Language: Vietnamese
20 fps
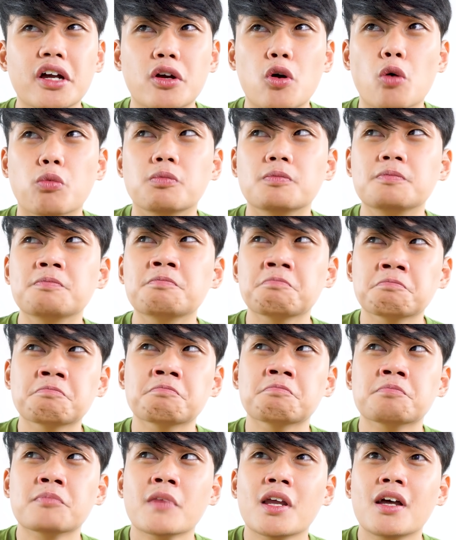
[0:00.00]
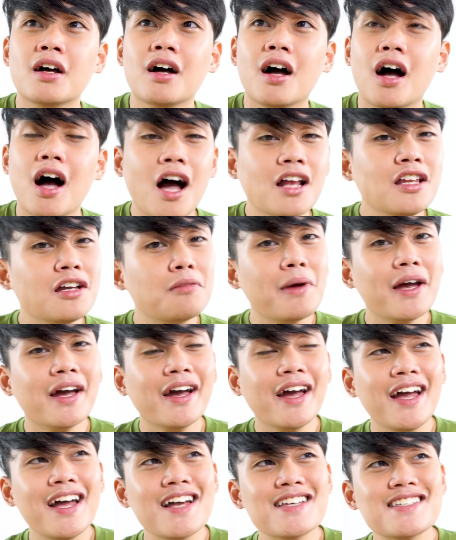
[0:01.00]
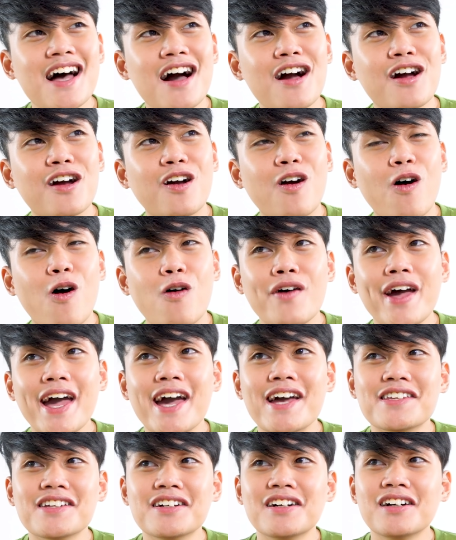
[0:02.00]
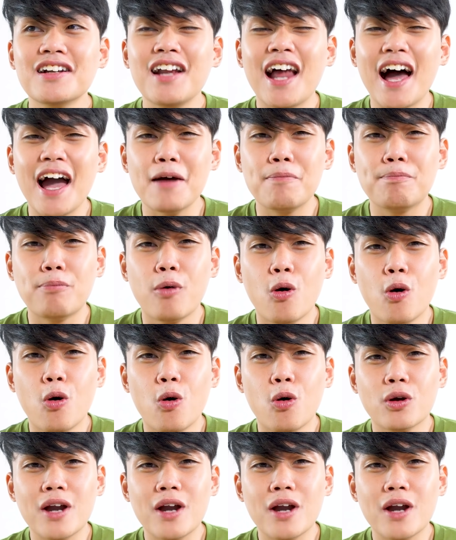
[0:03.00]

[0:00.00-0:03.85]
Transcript: kinh khủng À, nhưng mình nghĩ rằng có vẻ như là Apple